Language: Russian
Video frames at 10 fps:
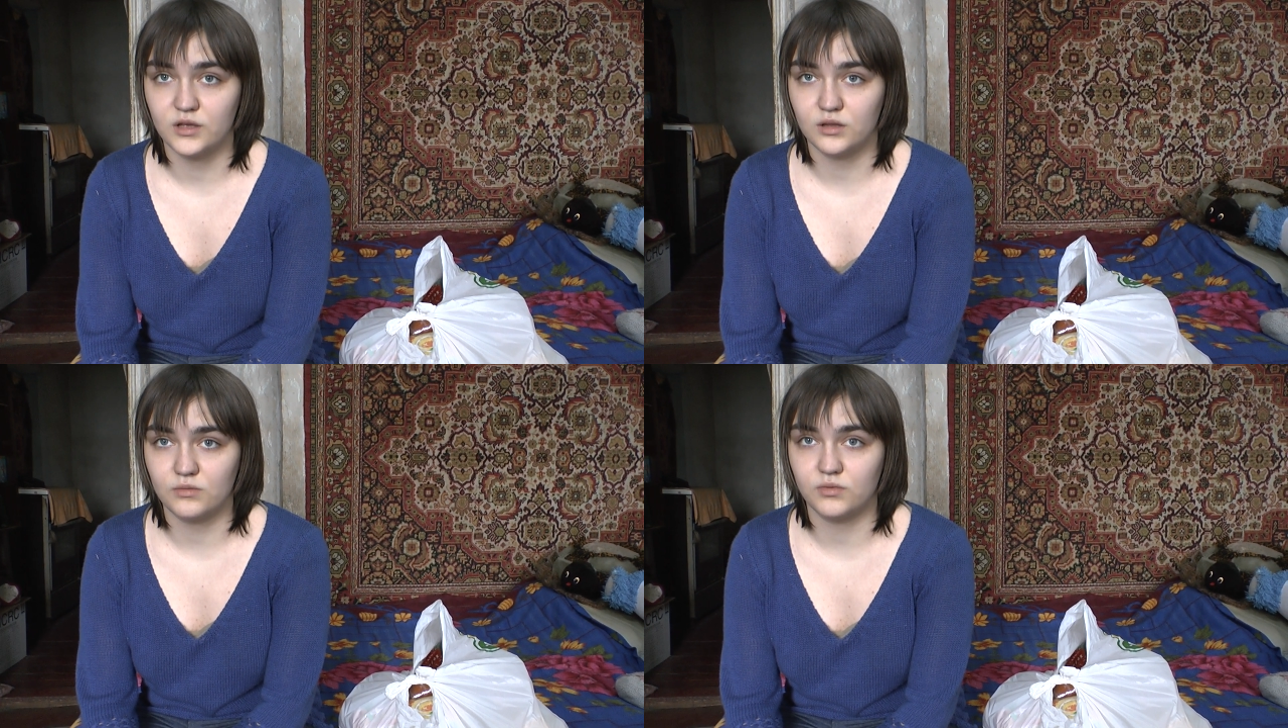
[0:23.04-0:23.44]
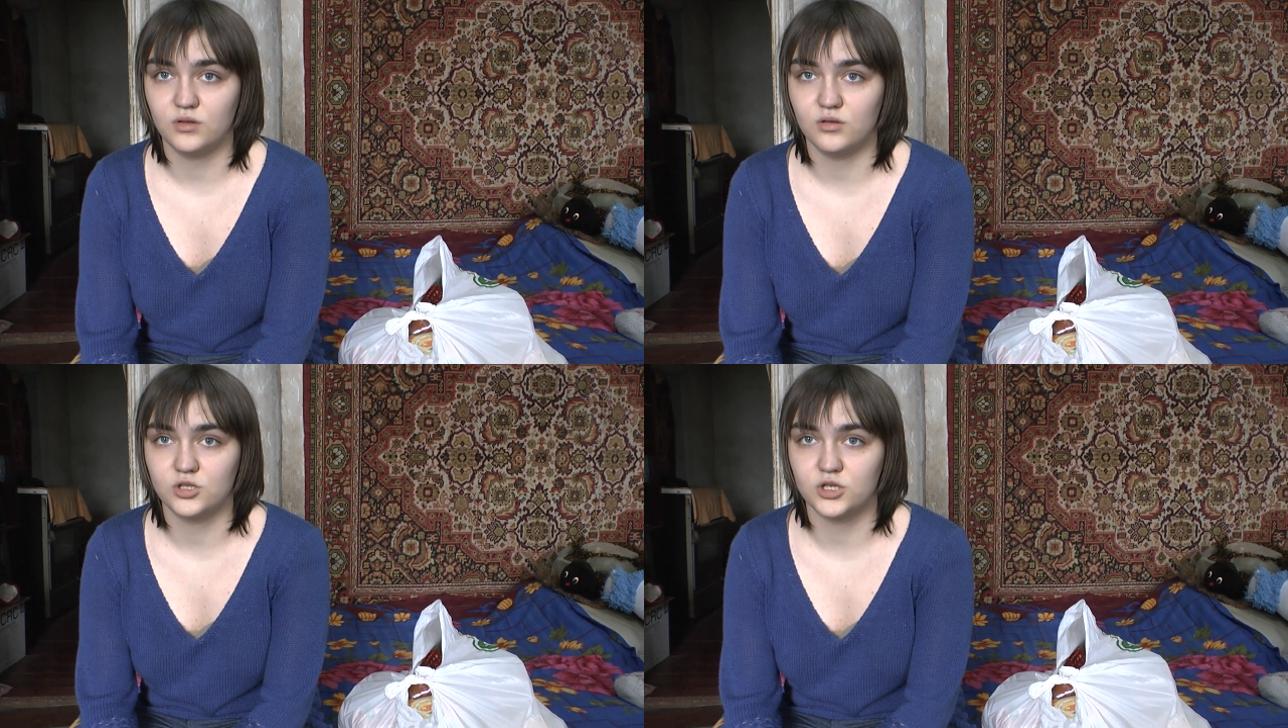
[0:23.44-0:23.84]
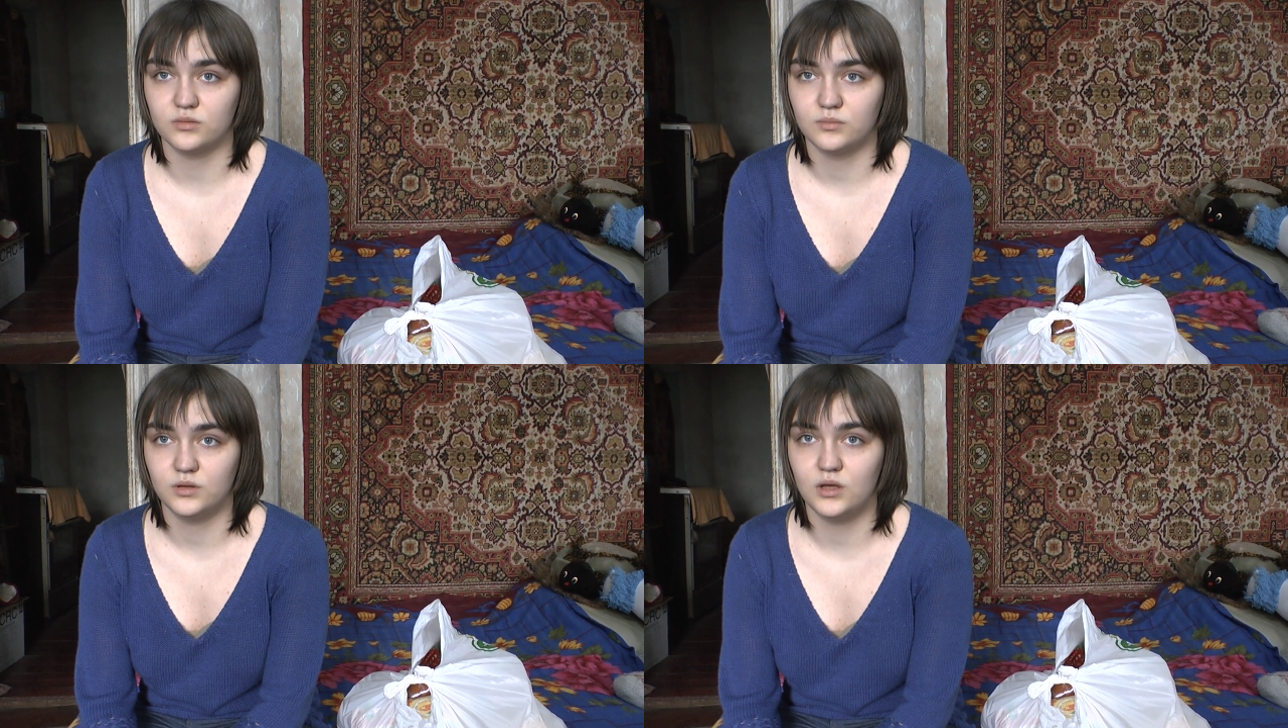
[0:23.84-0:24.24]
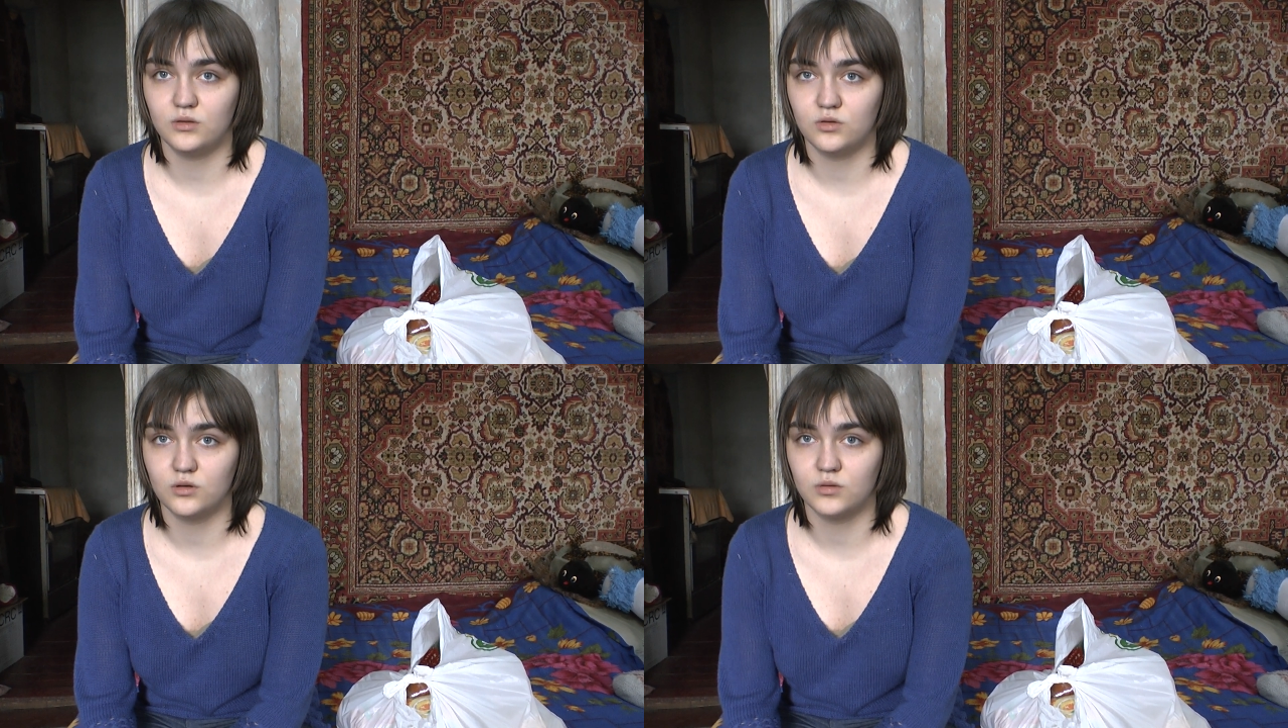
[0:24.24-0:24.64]
Да, там. не выдержал. Ей
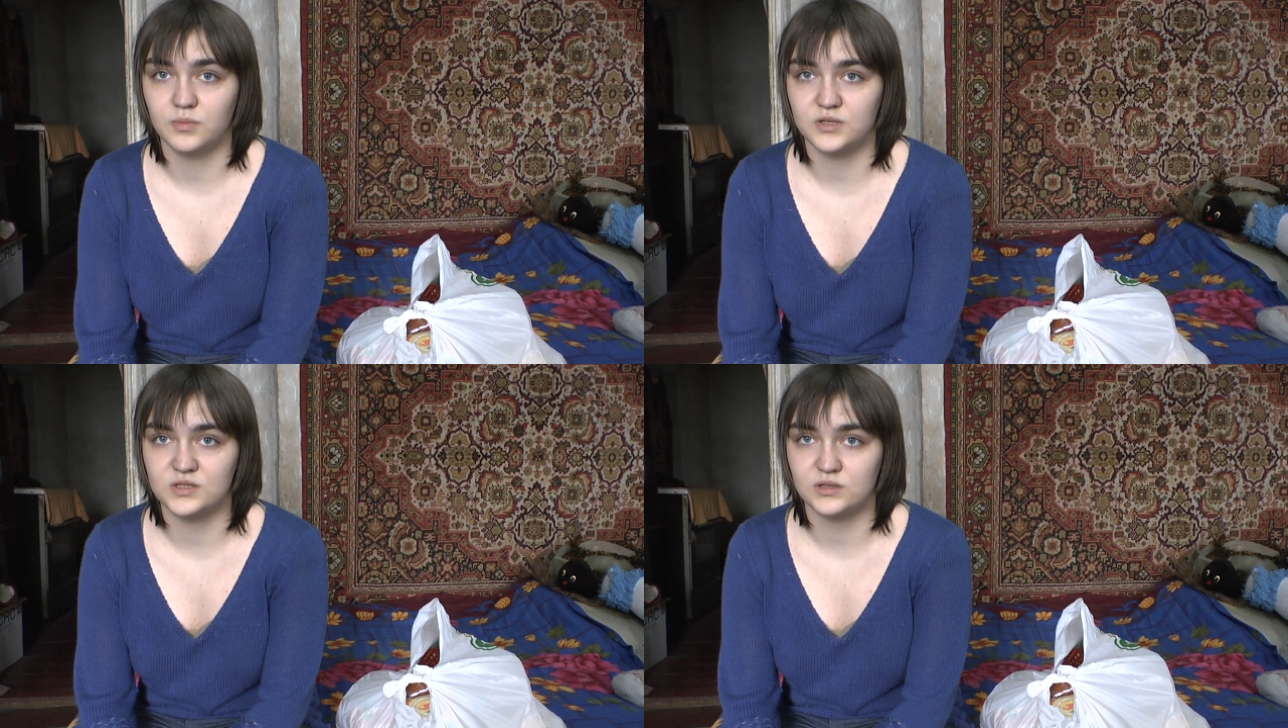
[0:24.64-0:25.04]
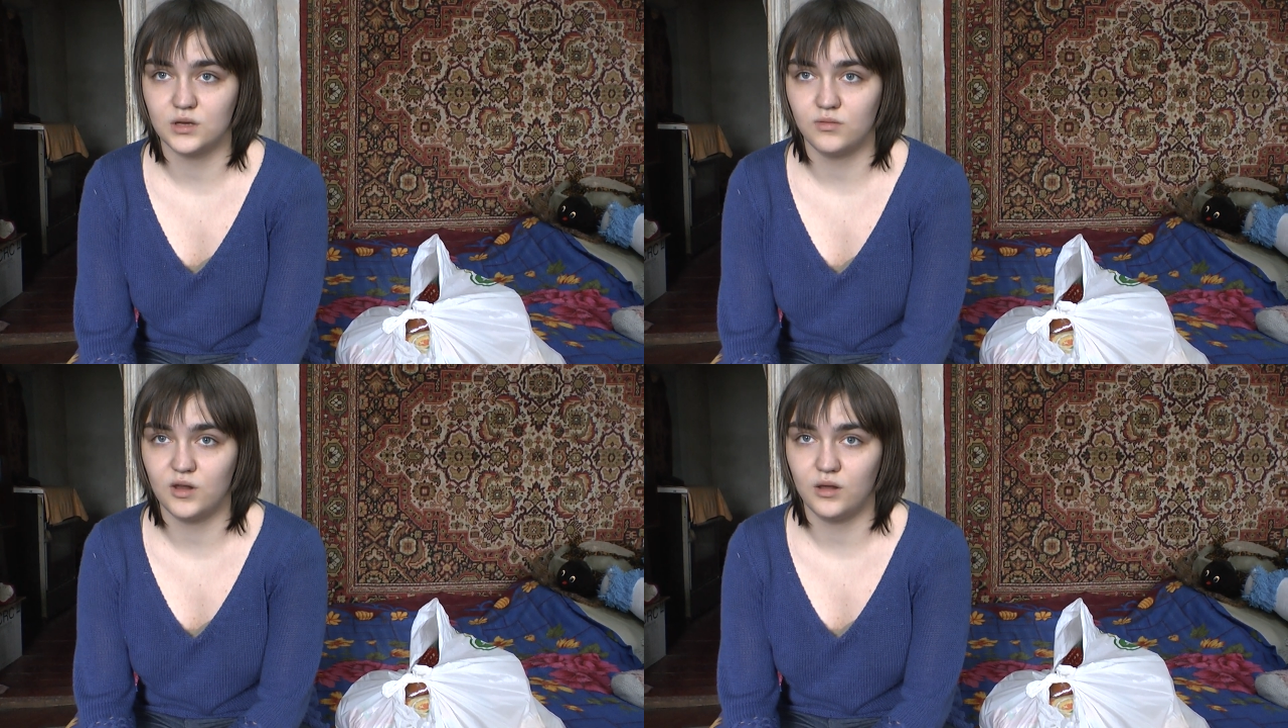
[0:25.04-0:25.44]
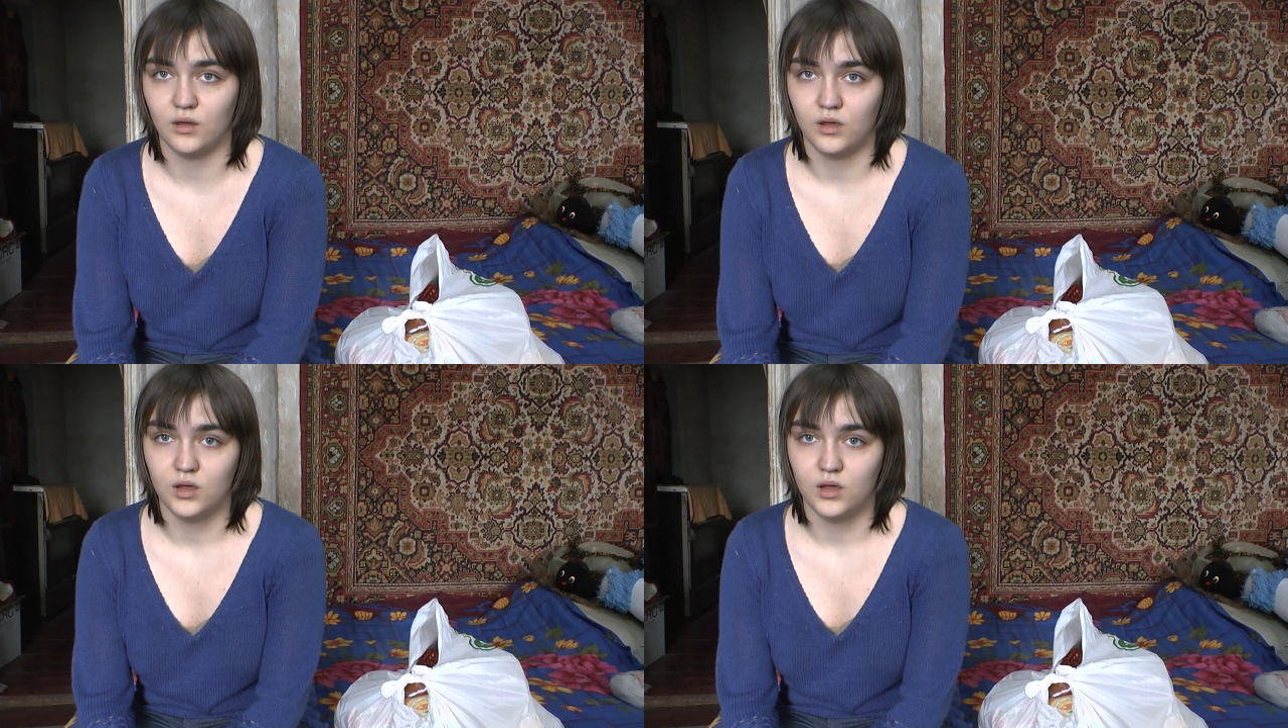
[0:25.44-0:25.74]
только поставили.